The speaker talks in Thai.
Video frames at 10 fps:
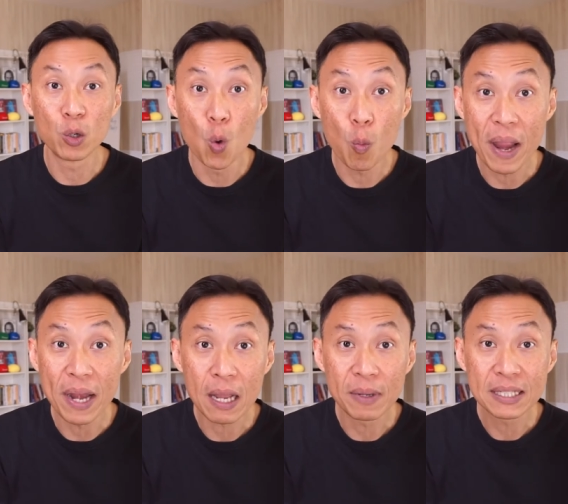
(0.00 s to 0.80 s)
ดูเป็น
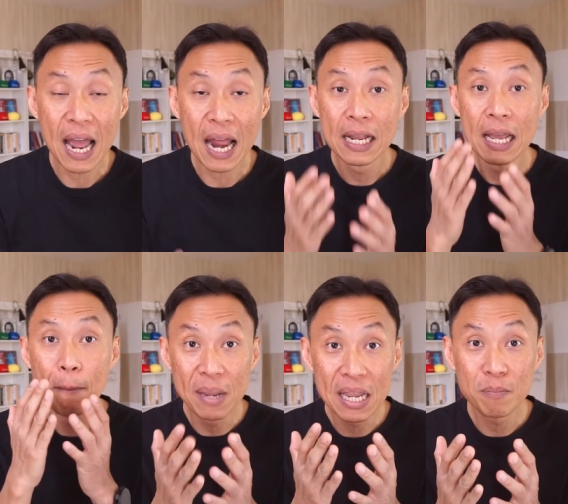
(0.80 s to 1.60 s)
ธรรมชาติ
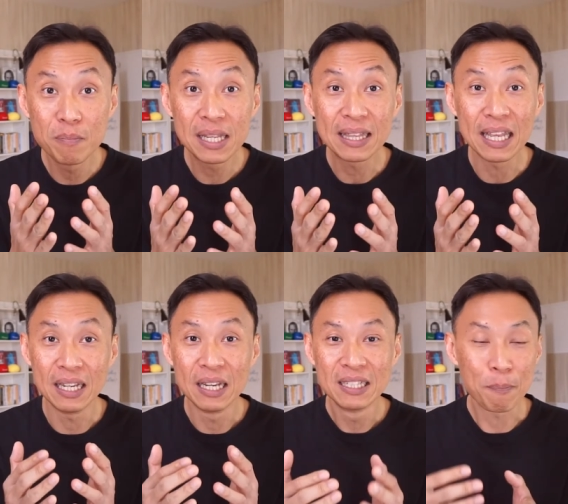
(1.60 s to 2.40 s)
มีมิติ
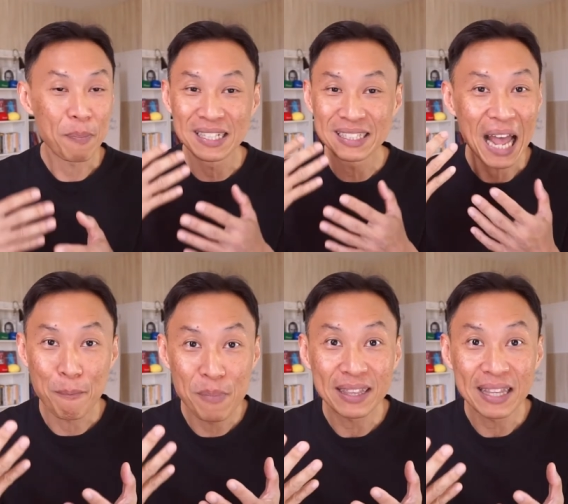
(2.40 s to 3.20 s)
จะเป็น
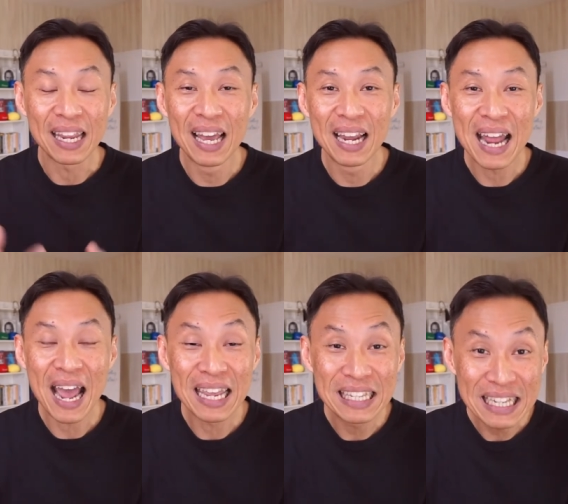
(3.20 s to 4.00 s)
3มิติเลย
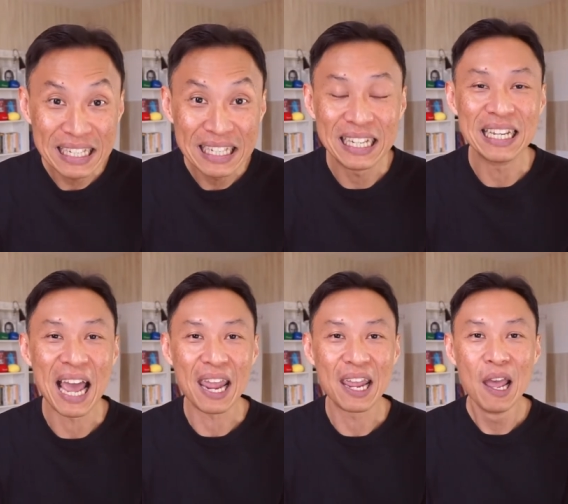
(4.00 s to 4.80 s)
ได้ยิ่งดีให
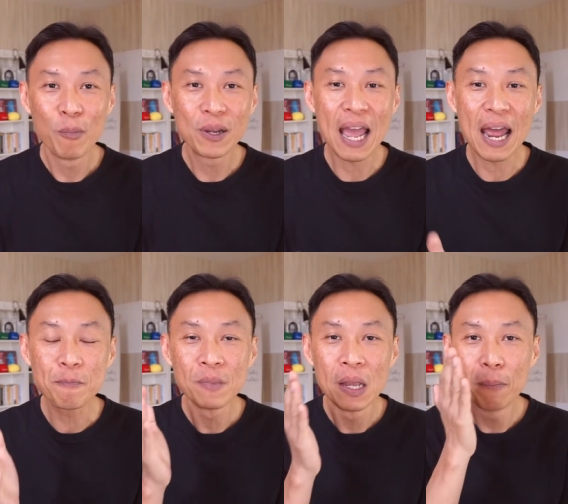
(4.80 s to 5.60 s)
ญ่เพราะงั้น
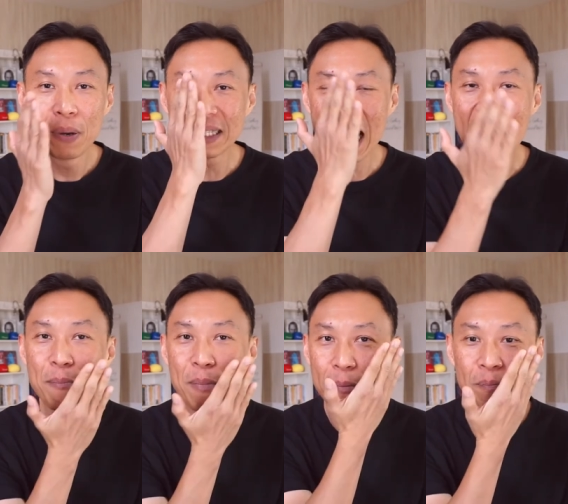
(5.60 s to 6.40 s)
เพื่อจะให้
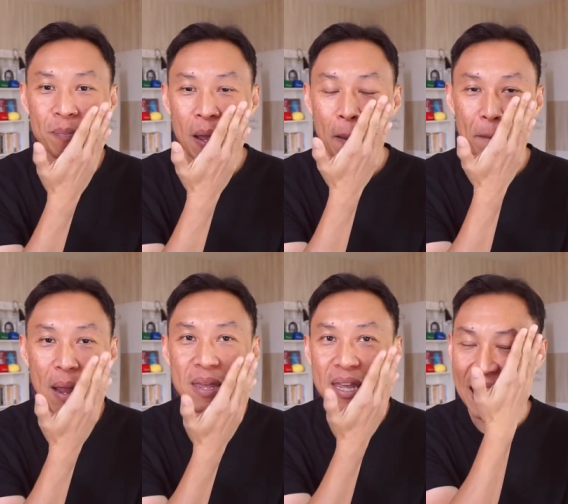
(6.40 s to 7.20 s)
มัน
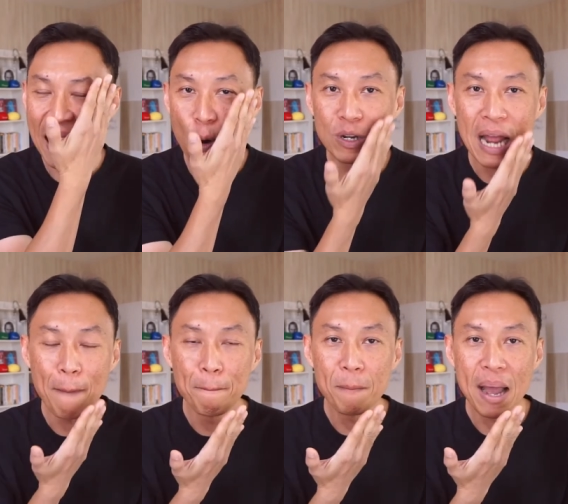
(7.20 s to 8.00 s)
ไม่มีเงา
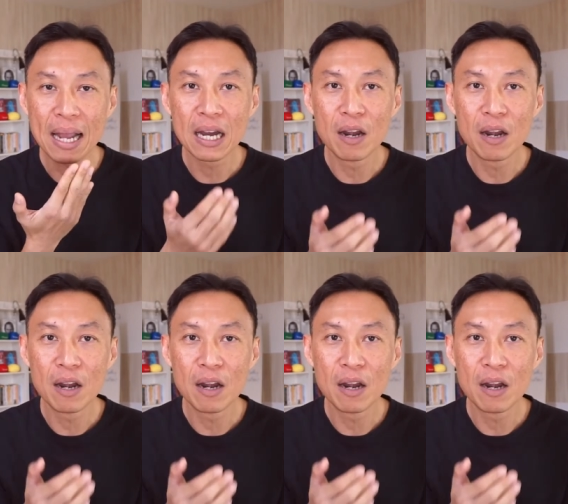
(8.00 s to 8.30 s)
ดำมากเกิน